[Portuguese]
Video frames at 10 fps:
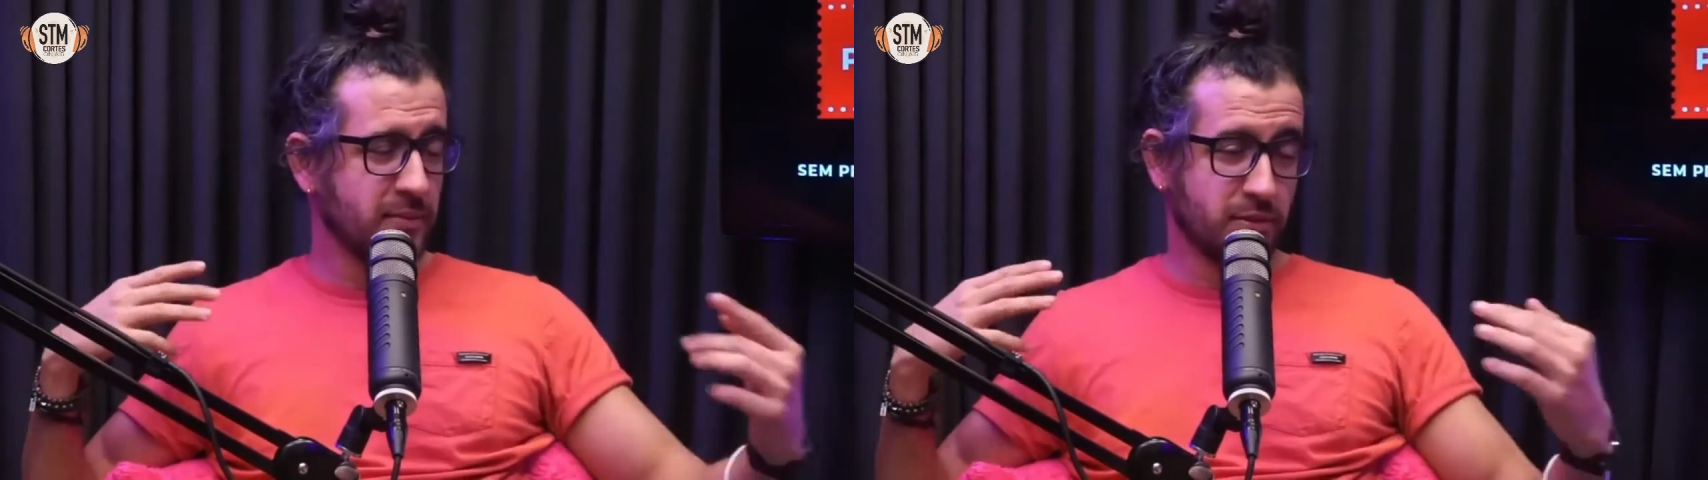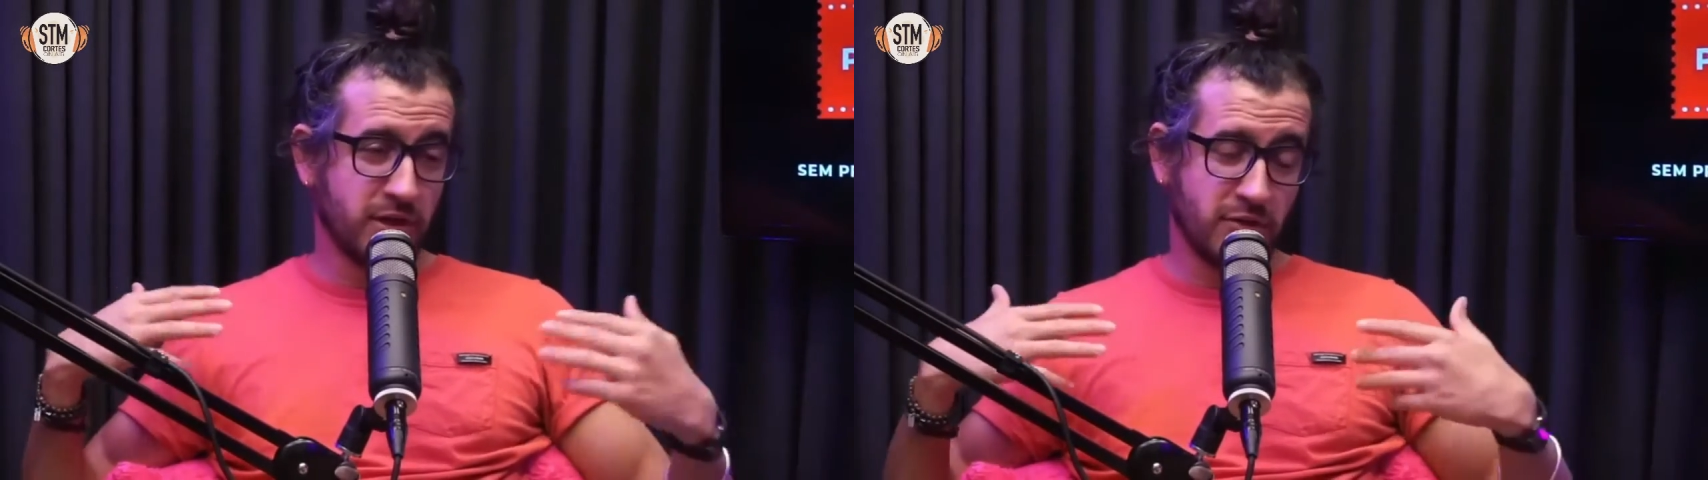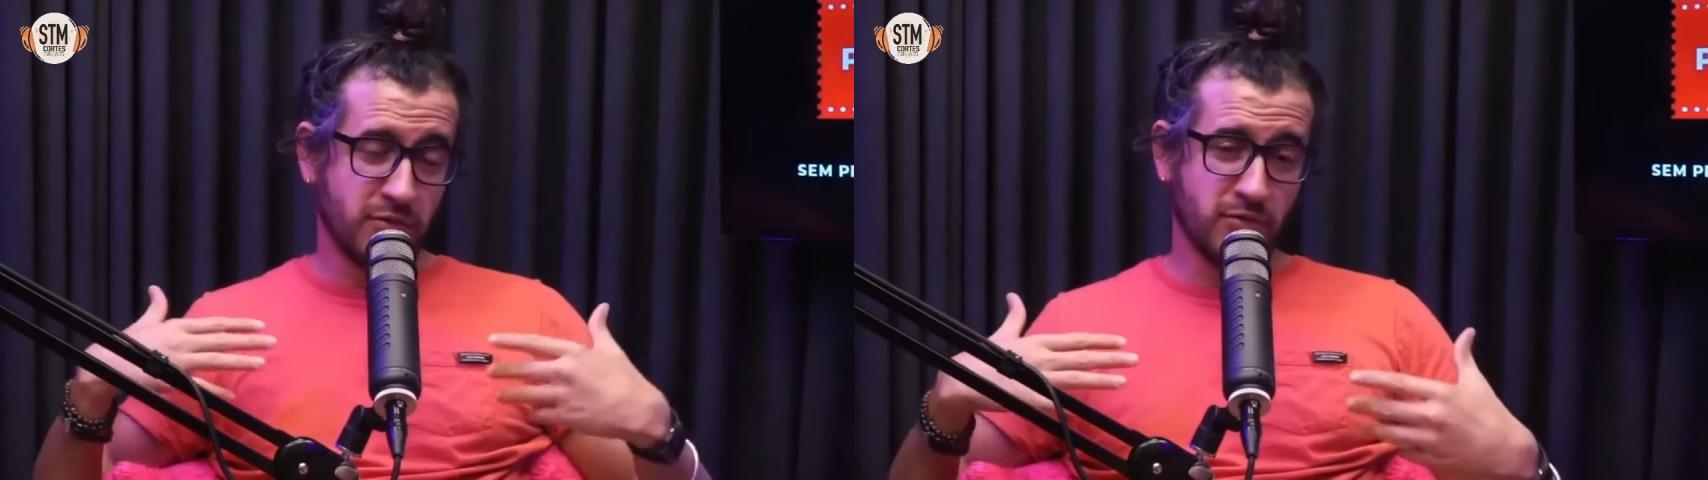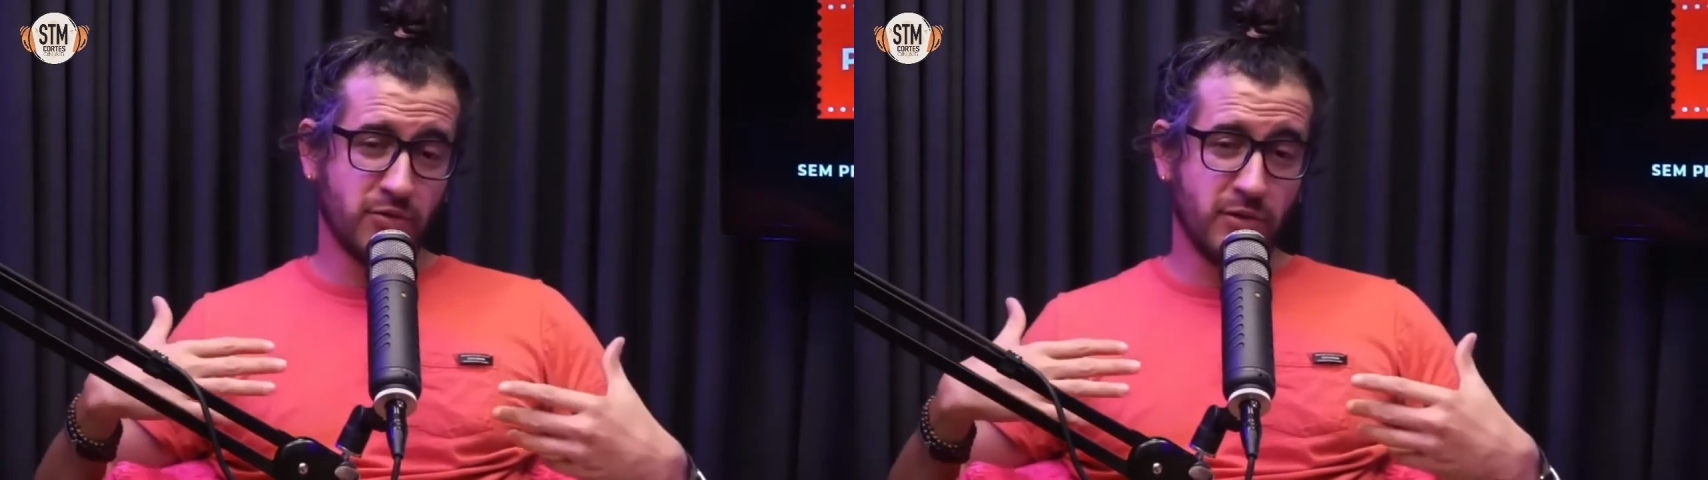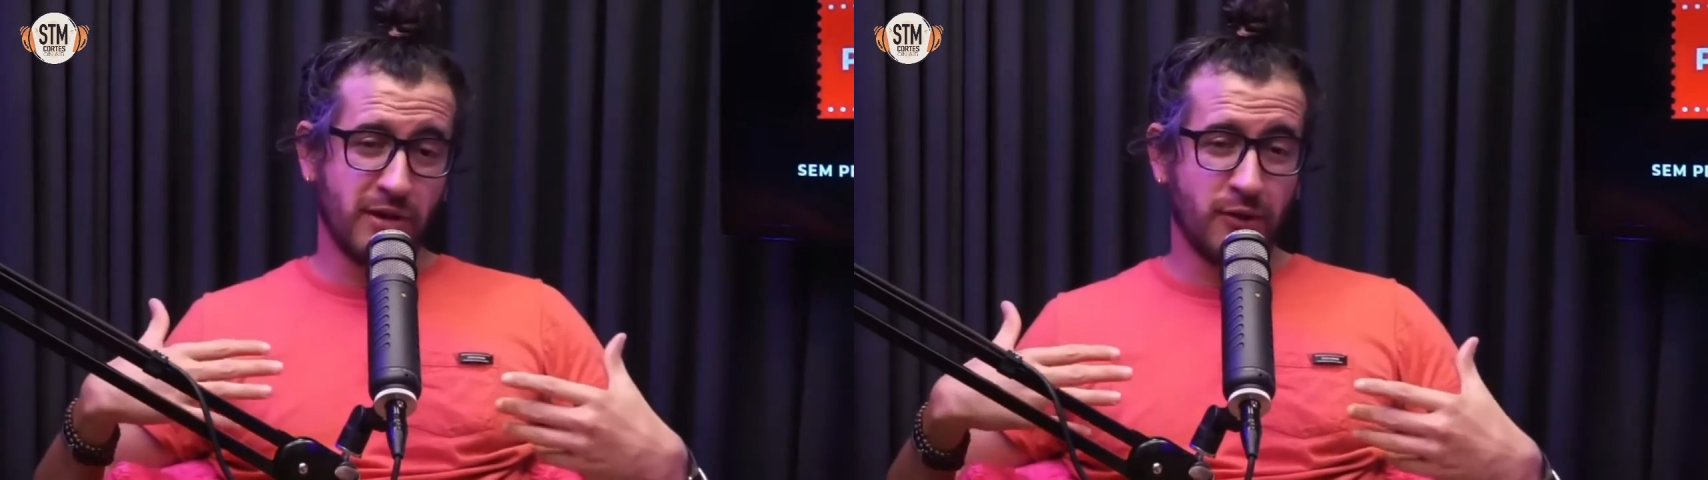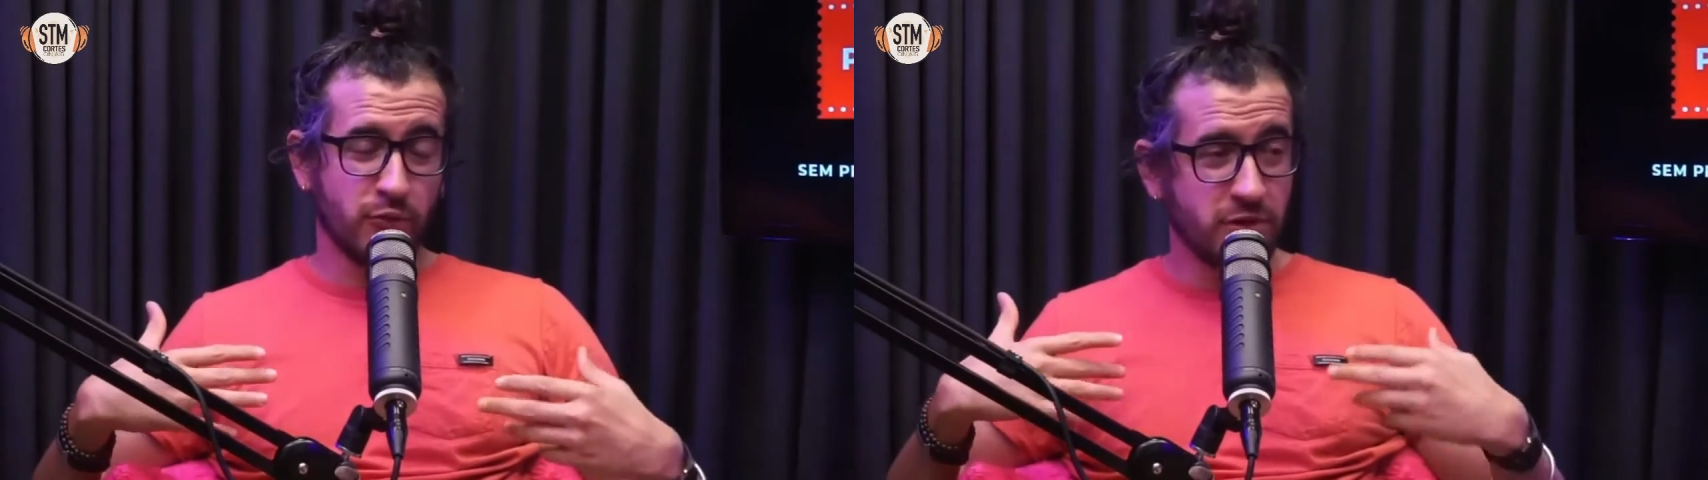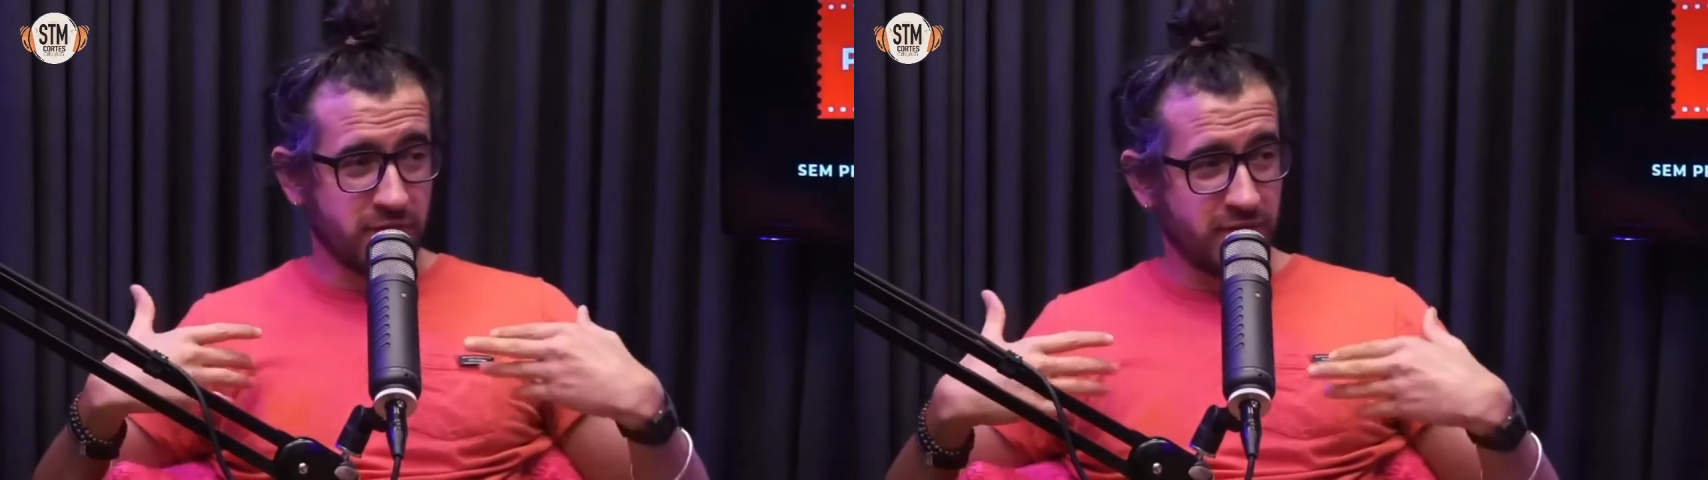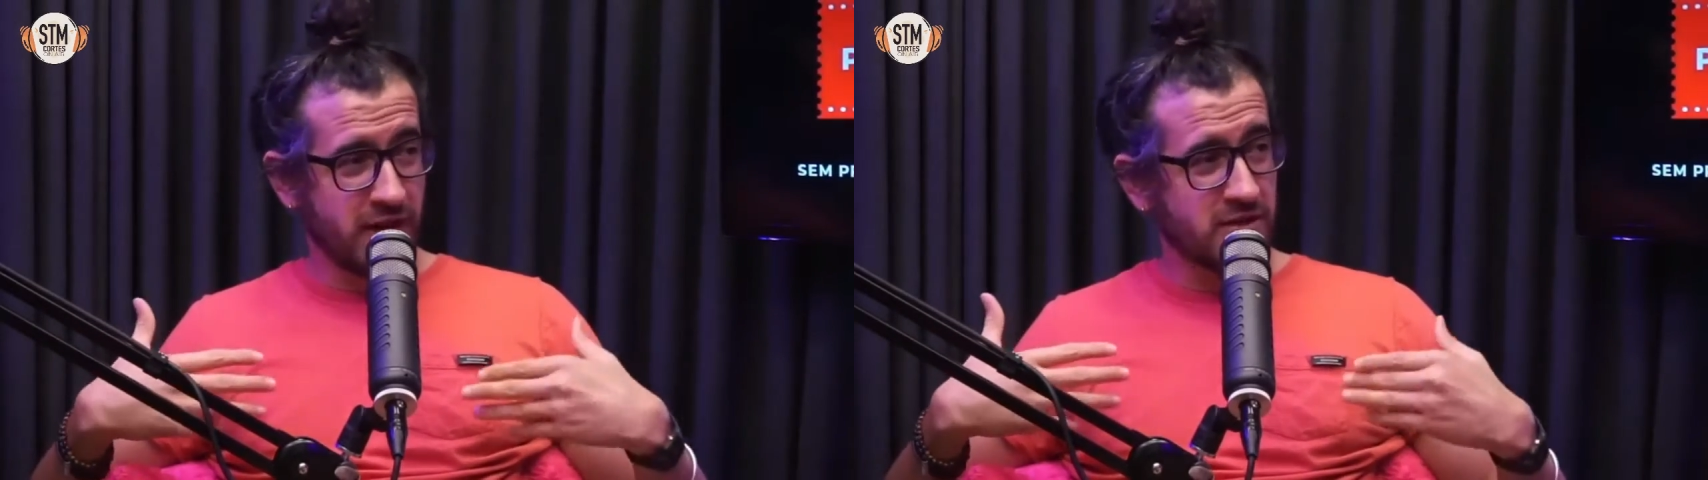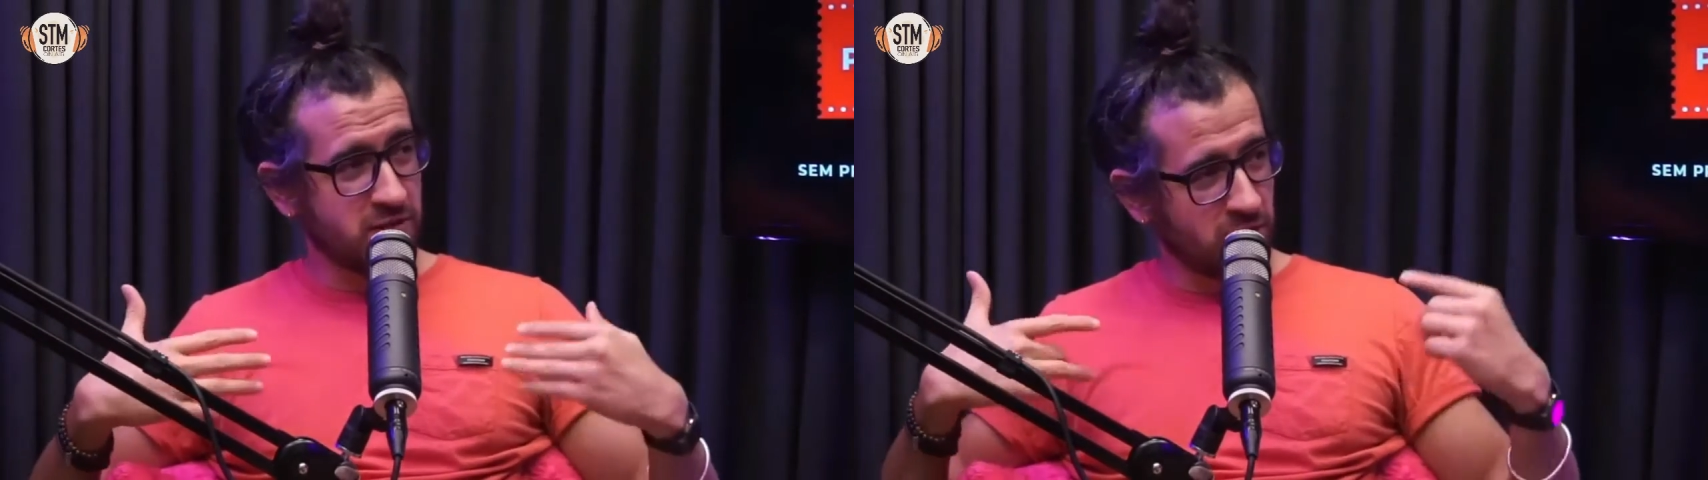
Porque o universo,